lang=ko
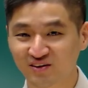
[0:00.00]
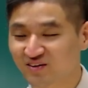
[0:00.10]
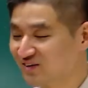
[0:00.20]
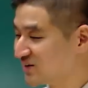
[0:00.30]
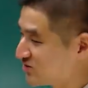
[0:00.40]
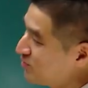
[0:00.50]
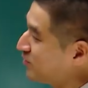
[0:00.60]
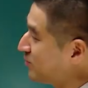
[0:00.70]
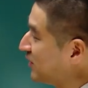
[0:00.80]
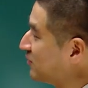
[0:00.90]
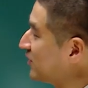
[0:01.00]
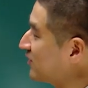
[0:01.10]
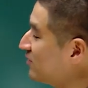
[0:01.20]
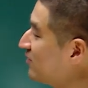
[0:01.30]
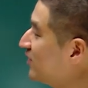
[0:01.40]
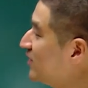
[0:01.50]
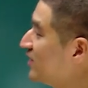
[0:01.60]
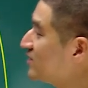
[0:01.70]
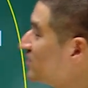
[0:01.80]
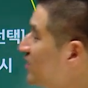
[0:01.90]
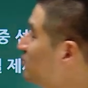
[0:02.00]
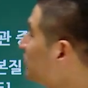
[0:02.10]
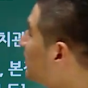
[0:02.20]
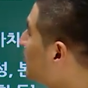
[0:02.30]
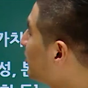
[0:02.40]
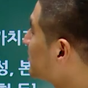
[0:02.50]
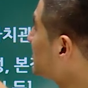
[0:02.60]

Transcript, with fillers: 그러니까 제가 설명을 바로 할게요. 자, 일 문단은 몇